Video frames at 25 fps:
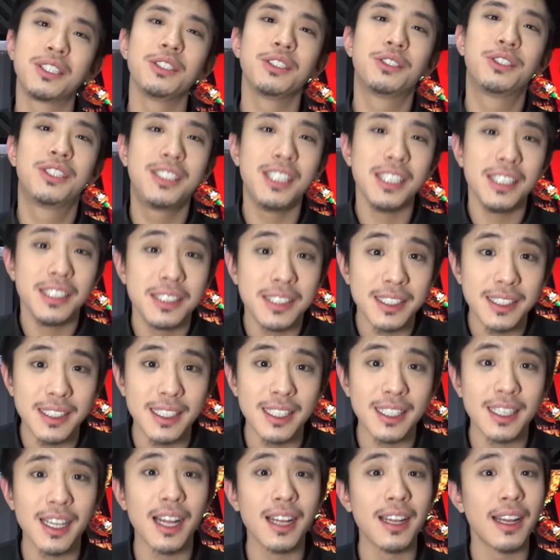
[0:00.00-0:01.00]
近几年
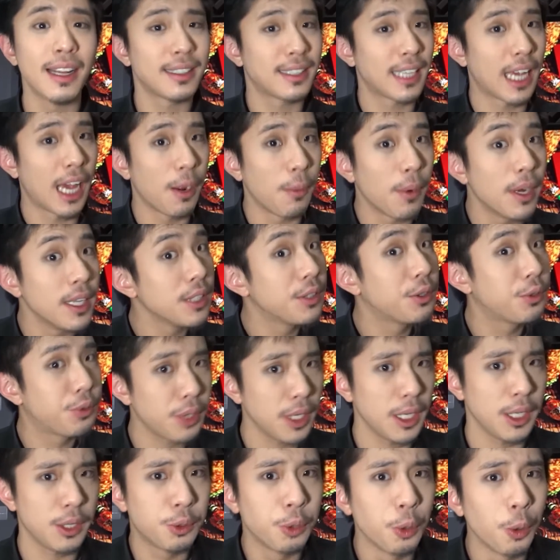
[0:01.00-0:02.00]
来来台湾
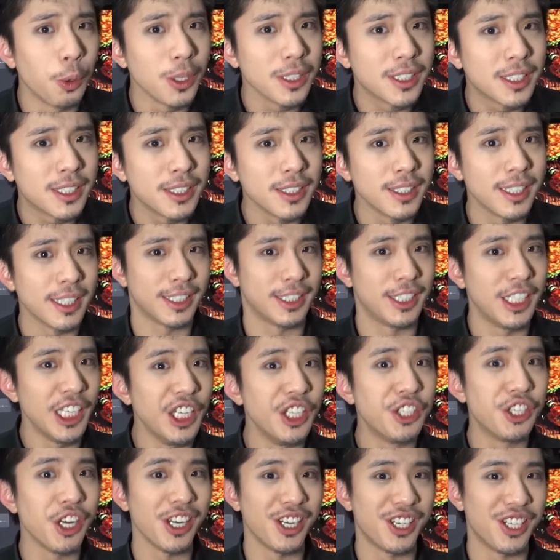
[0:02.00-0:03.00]
最多次的
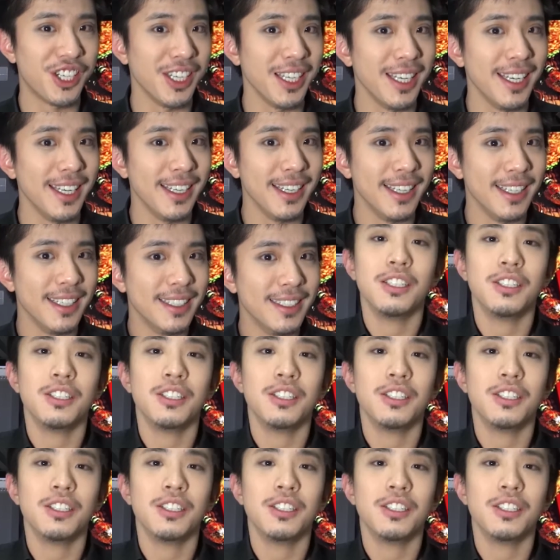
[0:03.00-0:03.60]
DJ 之一。